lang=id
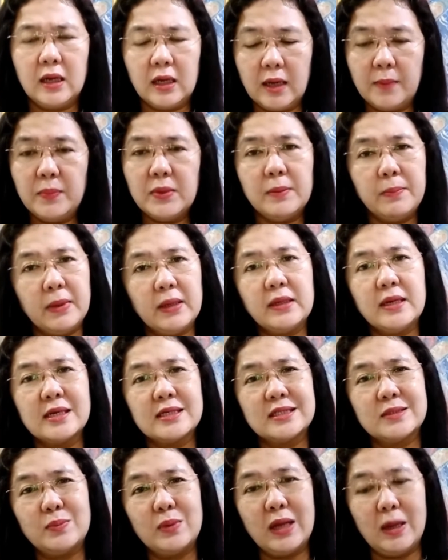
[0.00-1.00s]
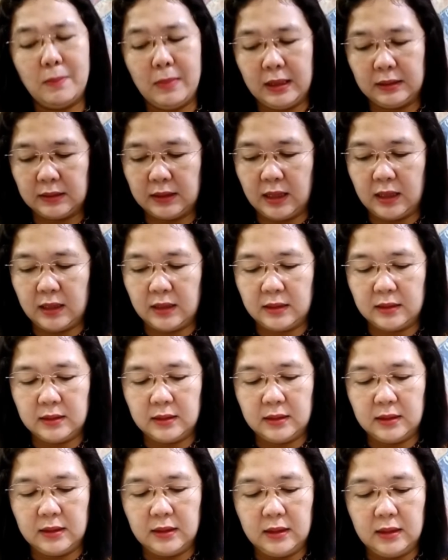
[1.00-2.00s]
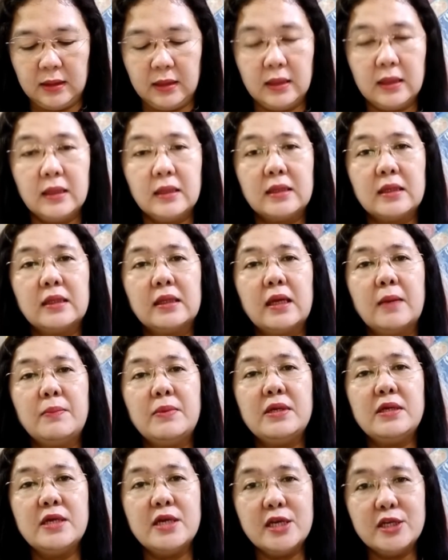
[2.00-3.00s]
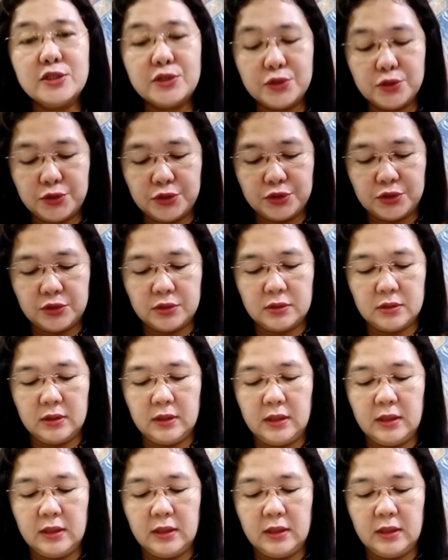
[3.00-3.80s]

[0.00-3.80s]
Kerap dipandang sebelah mata. Tetapi Yesus